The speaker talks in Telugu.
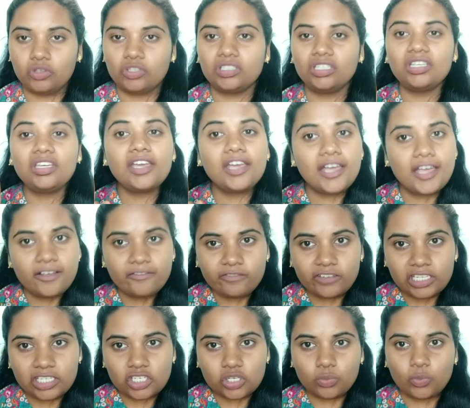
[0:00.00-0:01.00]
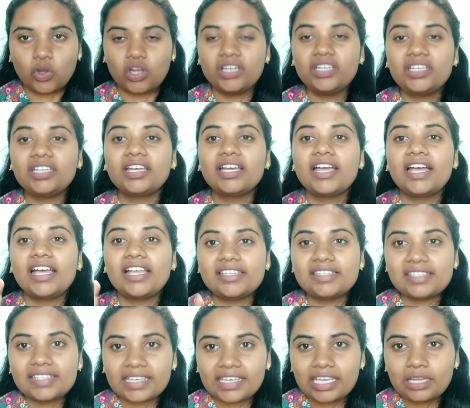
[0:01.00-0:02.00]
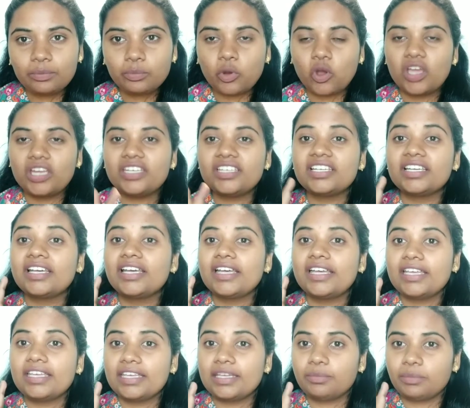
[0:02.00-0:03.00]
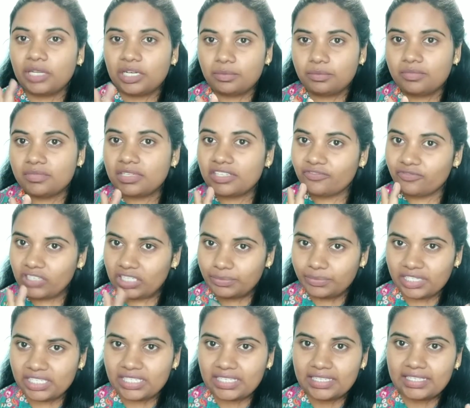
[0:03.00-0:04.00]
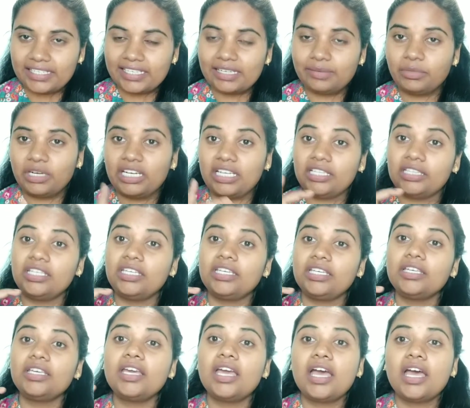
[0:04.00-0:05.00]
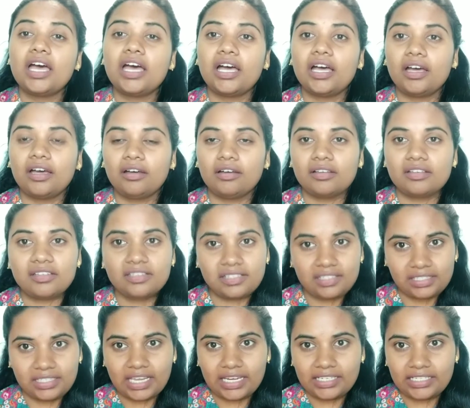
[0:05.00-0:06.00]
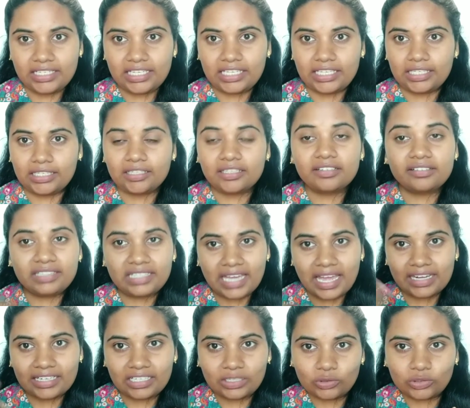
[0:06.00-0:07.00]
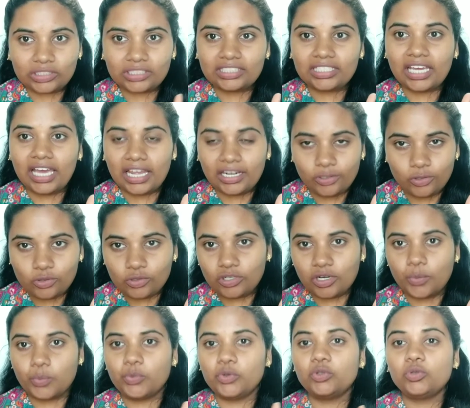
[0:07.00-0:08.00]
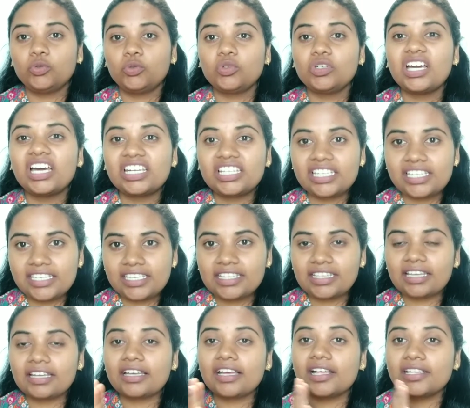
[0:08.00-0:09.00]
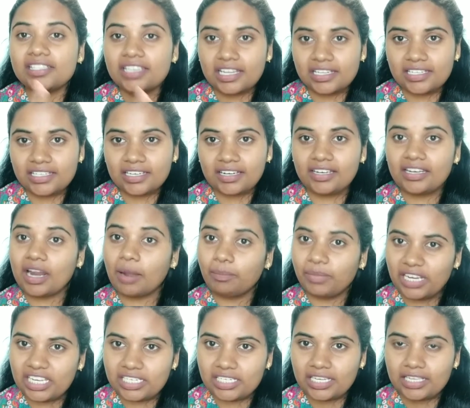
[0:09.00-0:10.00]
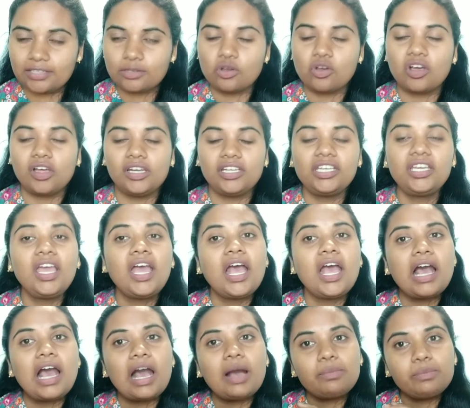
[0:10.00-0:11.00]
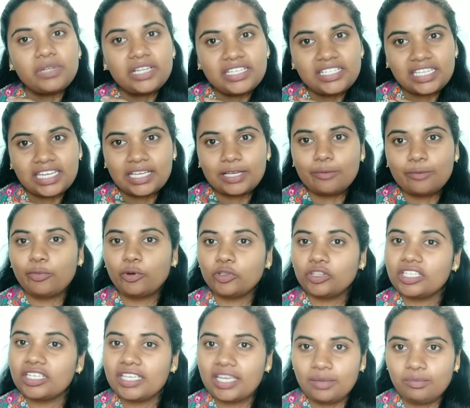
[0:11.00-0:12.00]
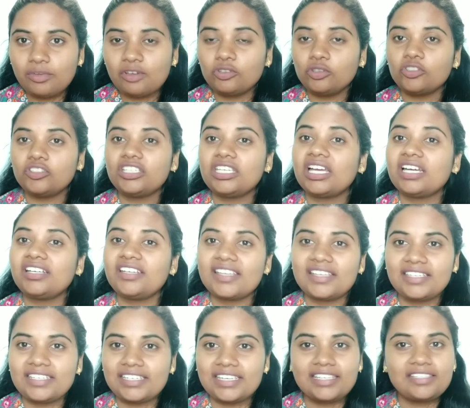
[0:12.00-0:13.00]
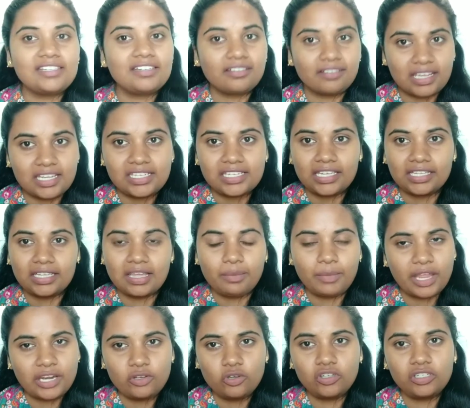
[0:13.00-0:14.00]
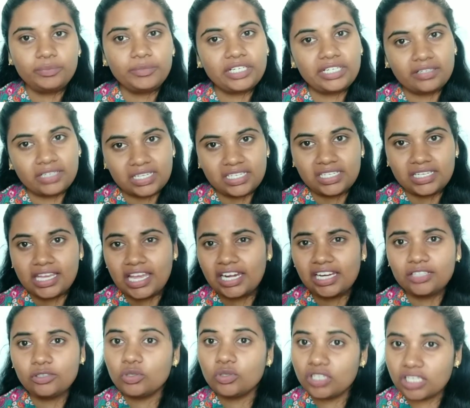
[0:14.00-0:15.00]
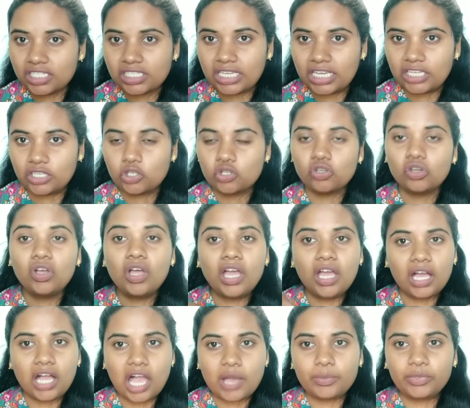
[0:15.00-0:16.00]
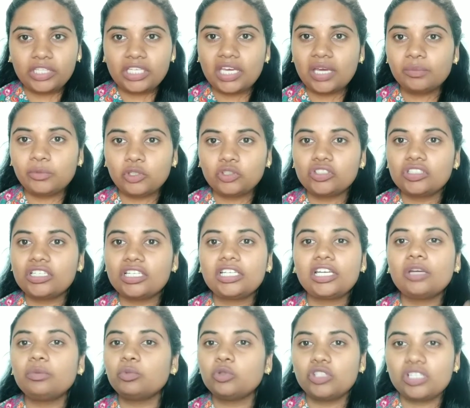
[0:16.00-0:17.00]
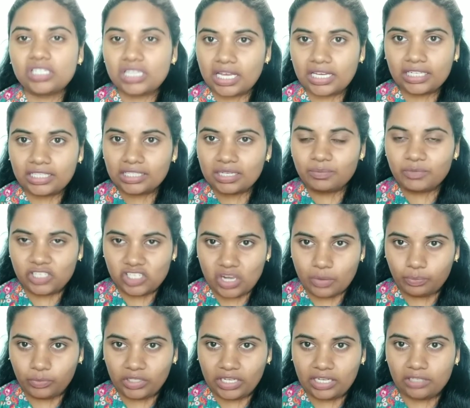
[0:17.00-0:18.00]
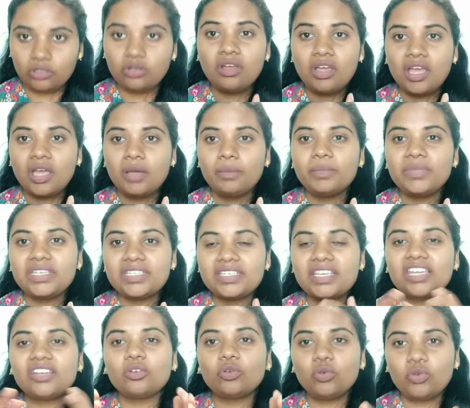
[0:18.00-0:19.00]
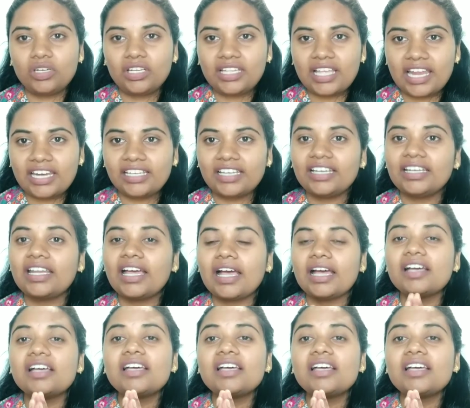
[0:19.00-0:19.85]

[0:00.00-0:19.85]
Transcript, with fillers: ఉంటుంది ఫస్ట్ పాయింట్ అండ్ సెకండ్ పాయింట్ మనం విటమిన్ సి సీరం అనేది సన్కి రియాక్ట్ అవుతుంది అనుకున్నప్పుడు ఖచ్చితంగా సన్ స్క్రీన్ అప్లై చేసుకోవాలి అప్లై చేయకపోతే ఏమవుతుంది అని టెస్ట్ చేసి ట్రై చేద్దాం అనుకుని మీరు ట్రై చేయాలనుకుంటే చేయొచ్చు కాకపోతే ఏమవుతుందని నేను ముందు జాగ్రత్తగా మీకు చెప్తున్నాను మీ స్కిన్ ఉన్నదానికన్నా